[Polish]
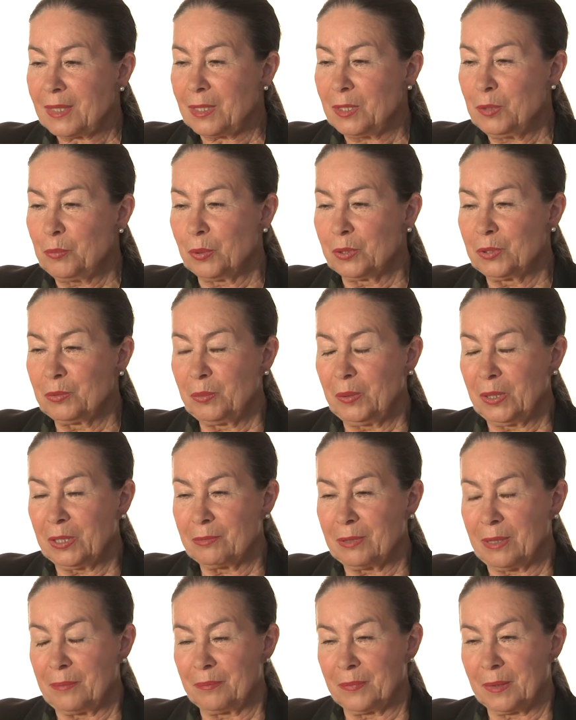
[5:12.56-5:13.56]
I
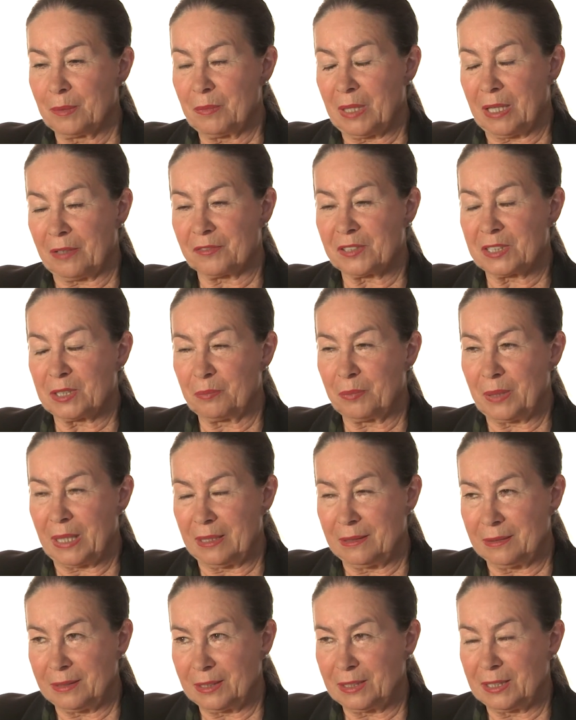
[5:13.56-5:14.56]
podbiegłam, miałam w
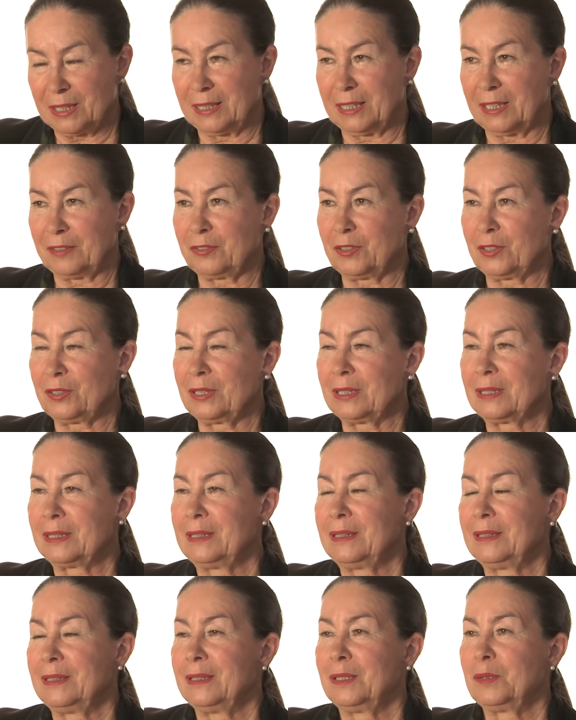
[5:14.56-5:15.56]
sypialni telefon,
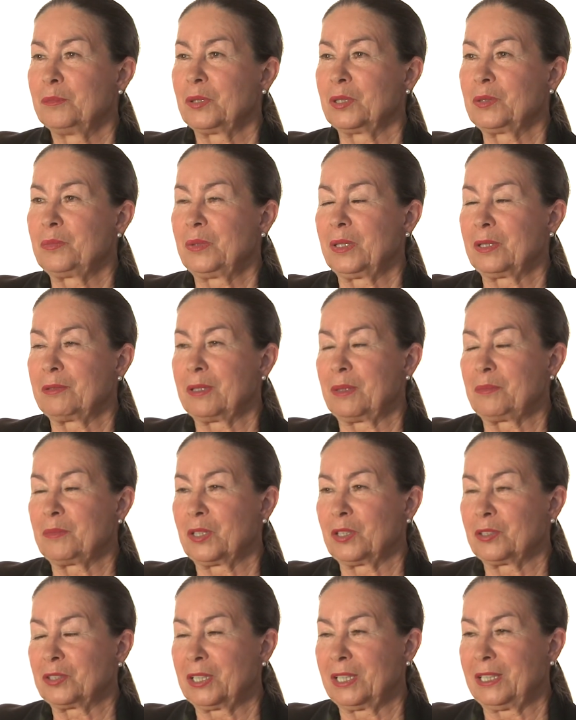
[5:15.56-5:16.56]

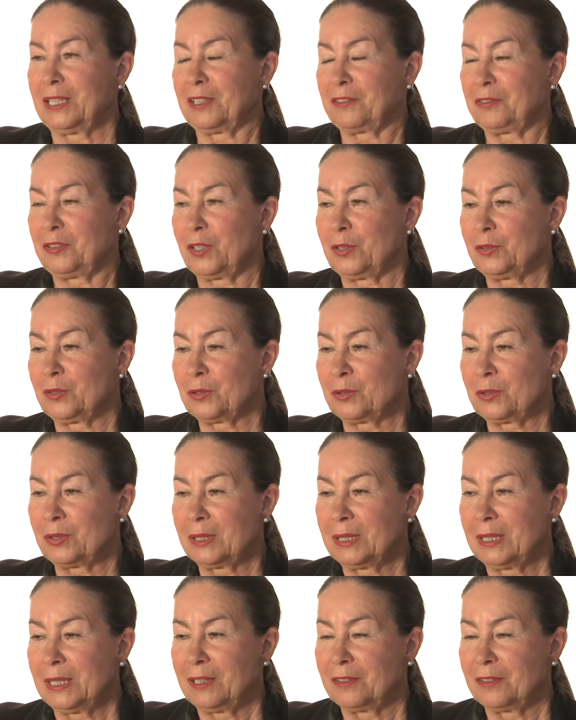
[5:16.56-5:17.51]
podbiegłam do telefonu.